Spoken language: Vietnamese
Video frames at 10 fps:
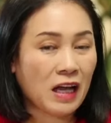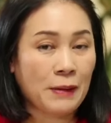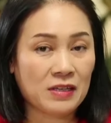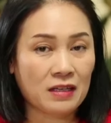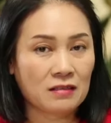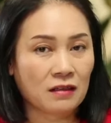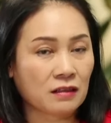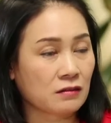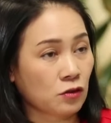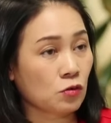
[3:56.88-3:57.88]
tôi cảm nhận được
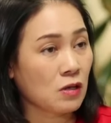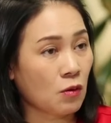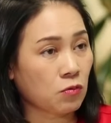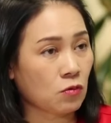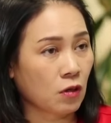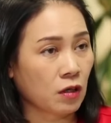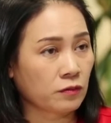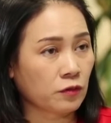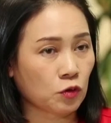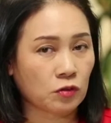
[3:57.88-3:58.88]
sự xúc động
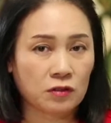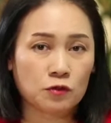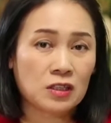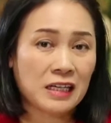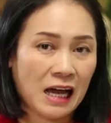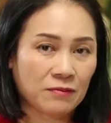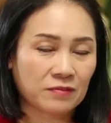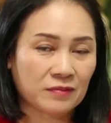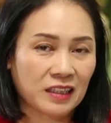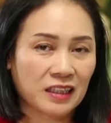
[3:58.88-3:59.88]
của Phó Thủ tướng Vũ Đức Đam
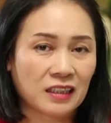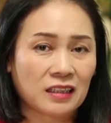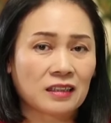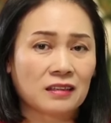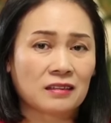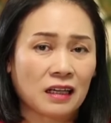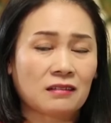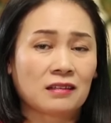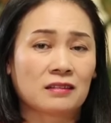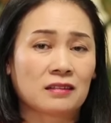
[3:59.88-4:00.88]
khi nhắc
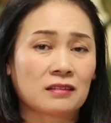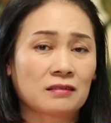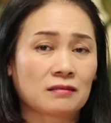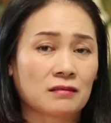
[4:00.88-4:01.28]
tới